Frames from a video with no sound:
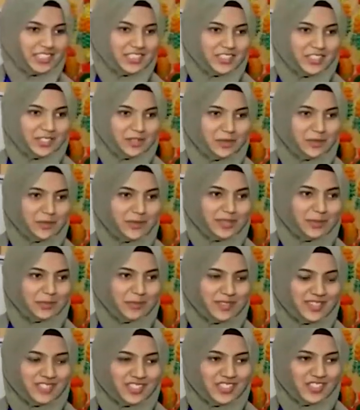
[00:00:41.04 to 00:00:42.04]
कहना चाहती हूँ मेरे
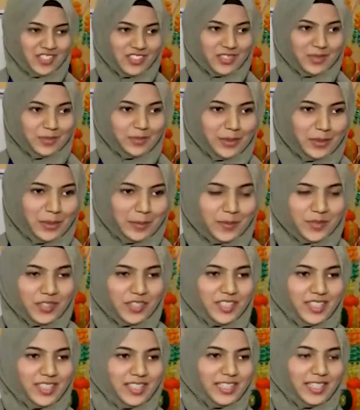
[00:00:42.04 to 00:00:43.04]
अप्रिसिएशन मेरे को
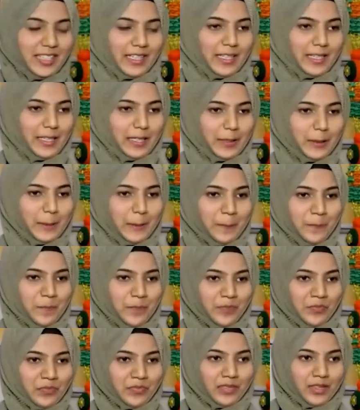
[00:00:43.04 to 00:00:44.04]
अप्रिशिएट करने के लिए
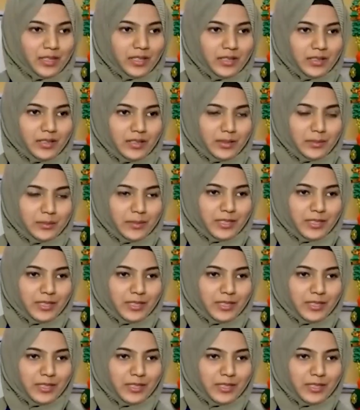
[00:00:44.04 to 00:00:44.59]
आ,